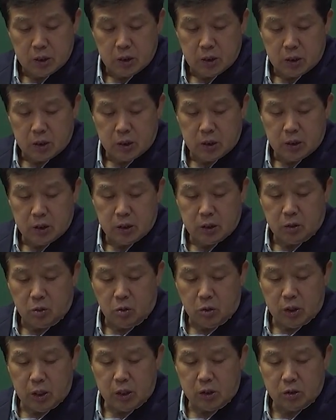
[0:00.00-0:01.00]
어,
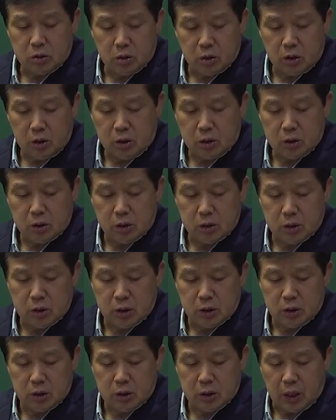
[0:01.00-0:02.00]
거기에서
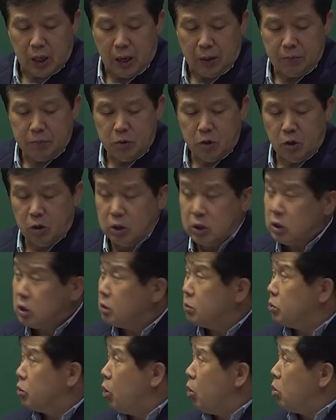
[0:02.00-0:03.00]
어, 압력이
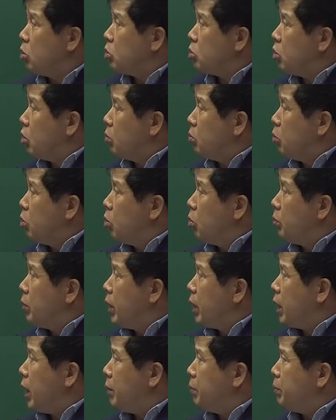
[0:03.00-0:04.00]
지금 0.5
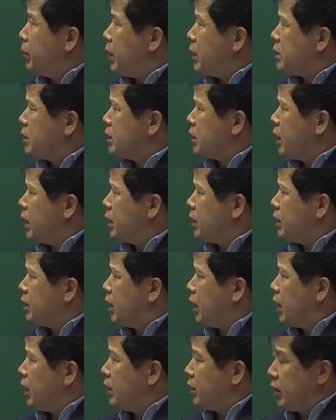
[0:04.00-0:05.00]

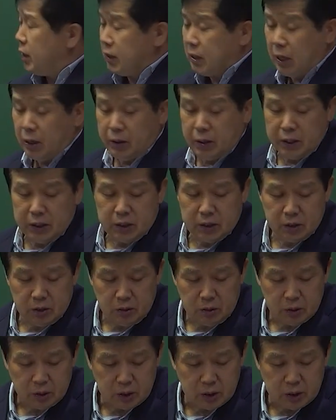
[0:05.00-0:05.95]
메가파스칼이다 이렇게 나와 있죠.